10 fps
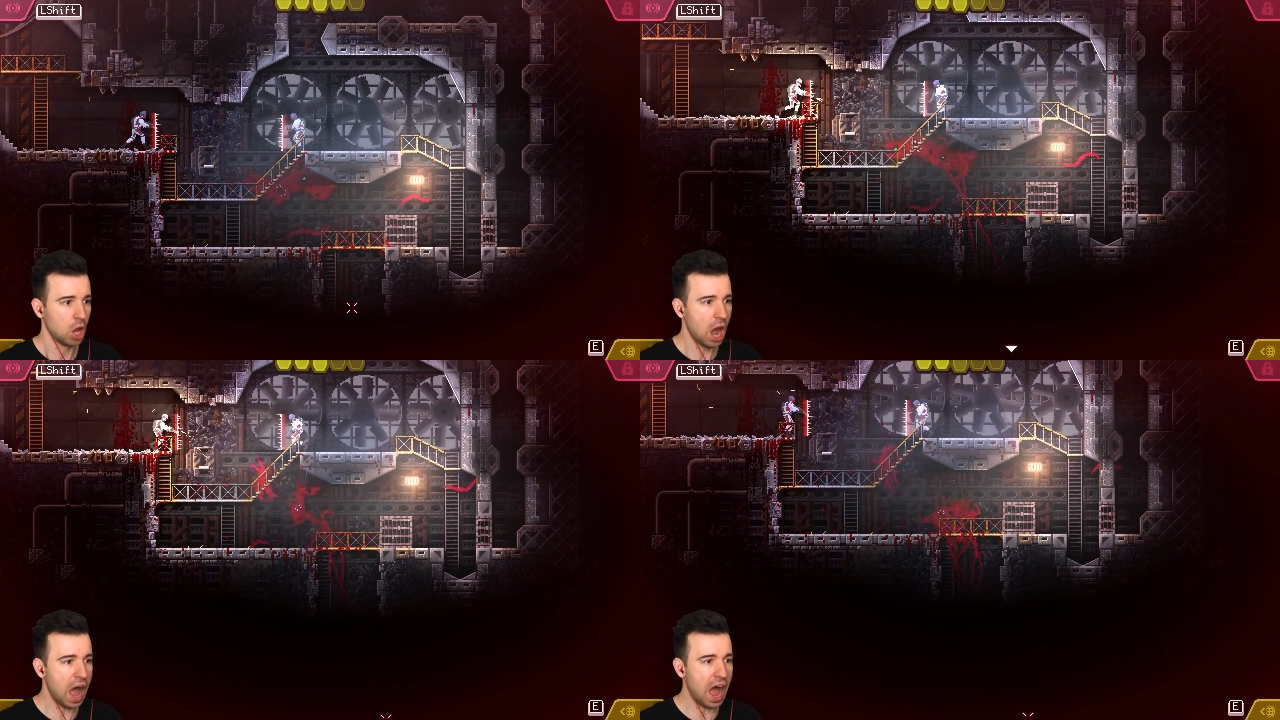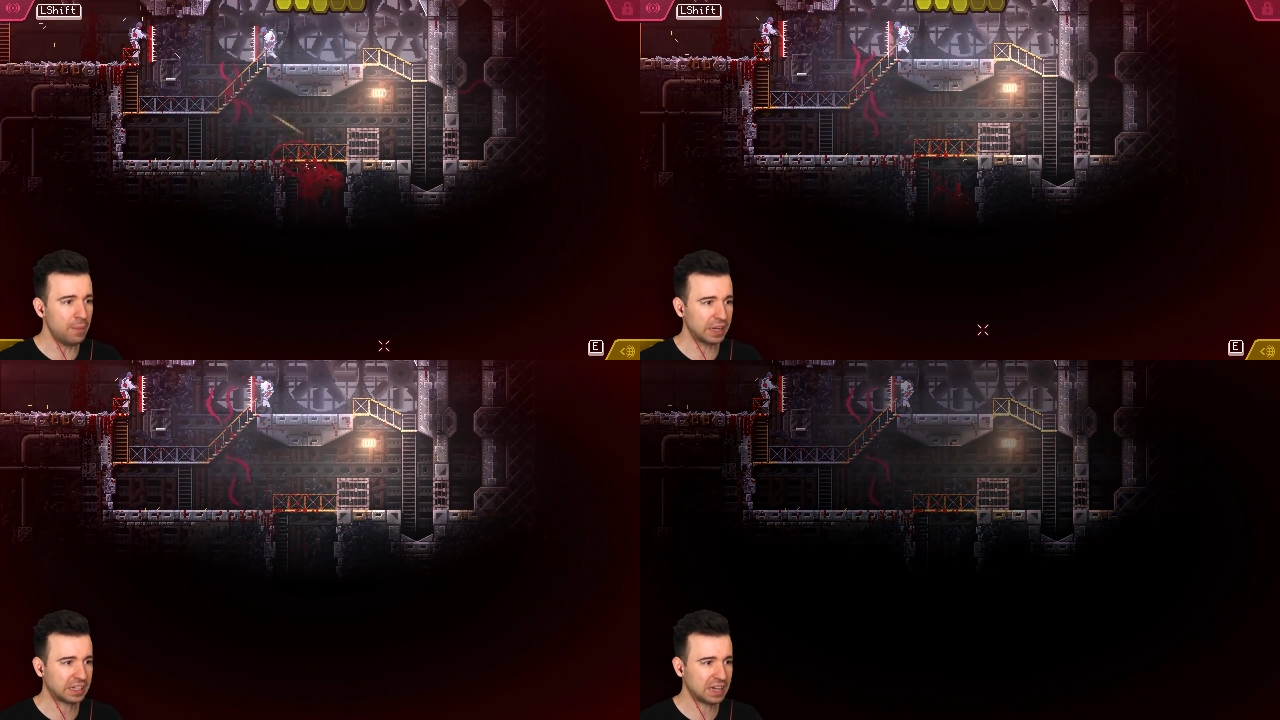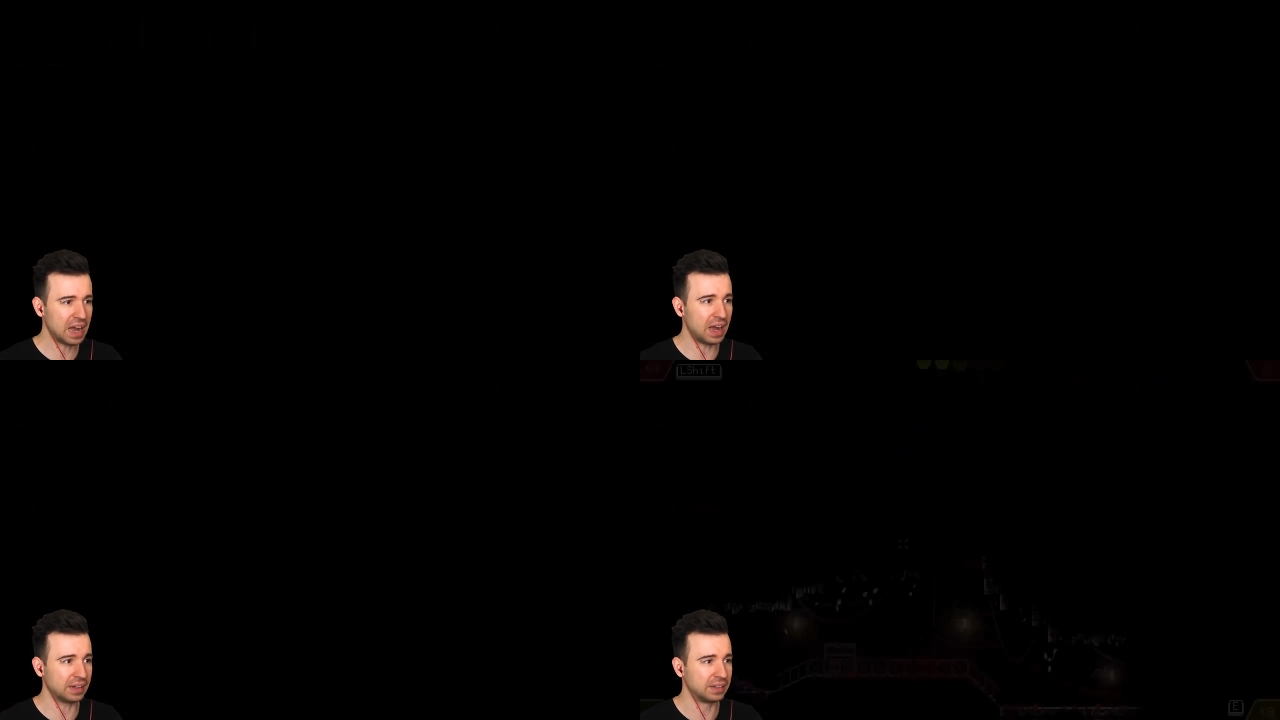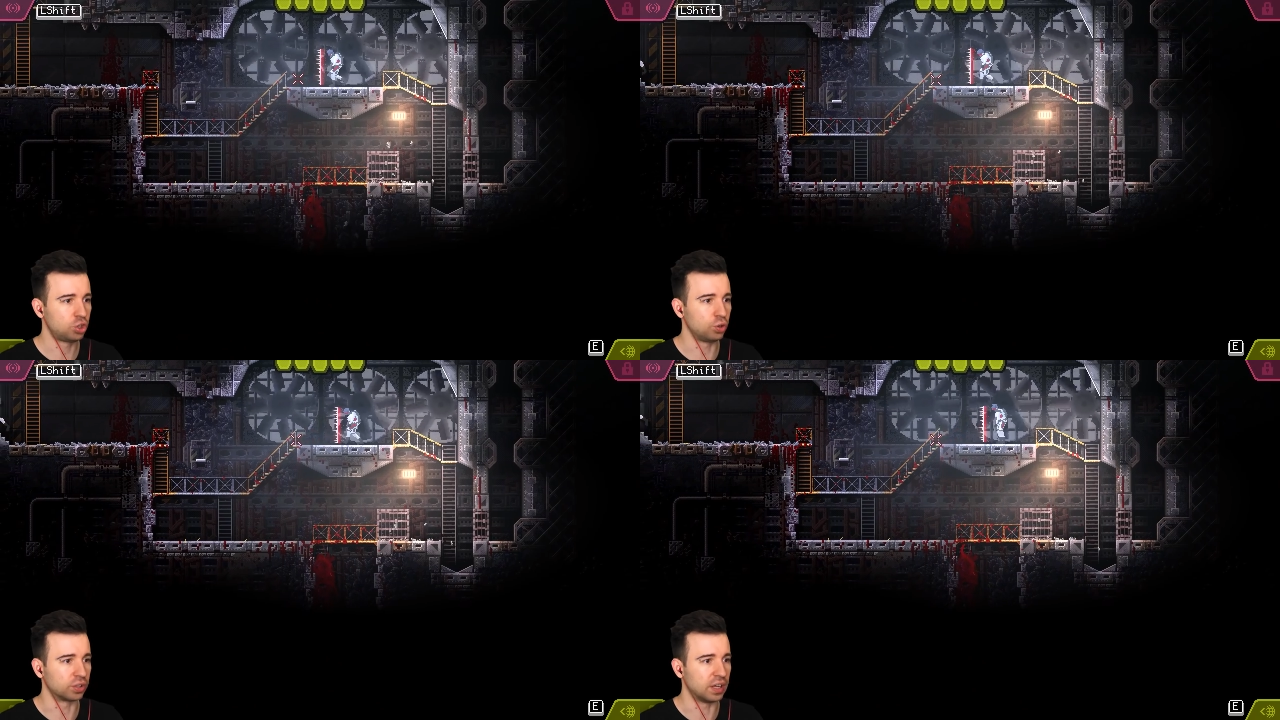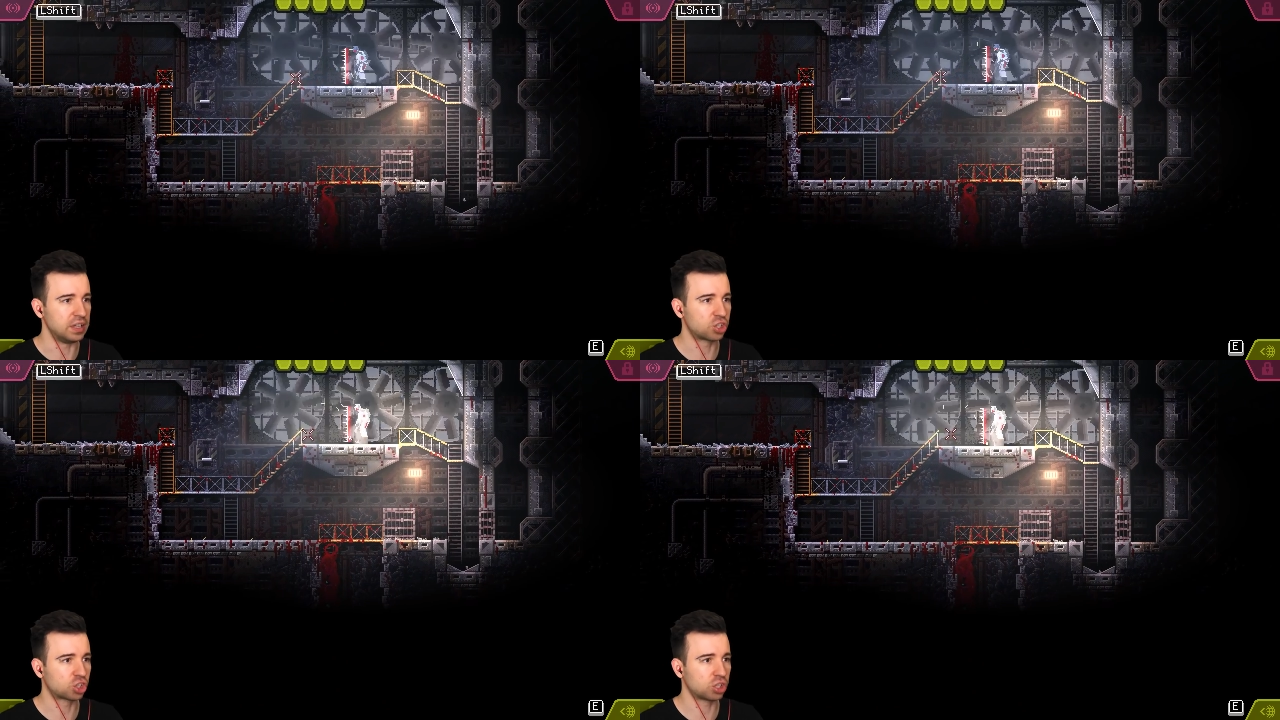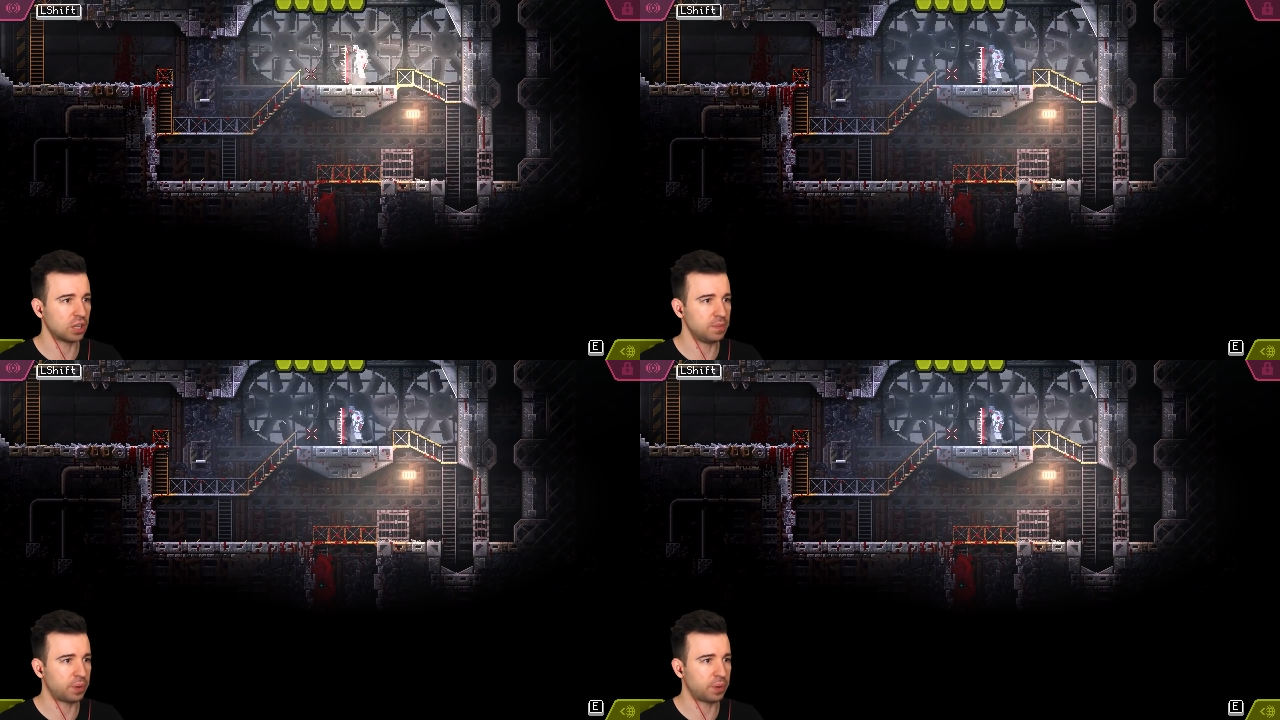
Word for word: А, май гад! Черт, они, они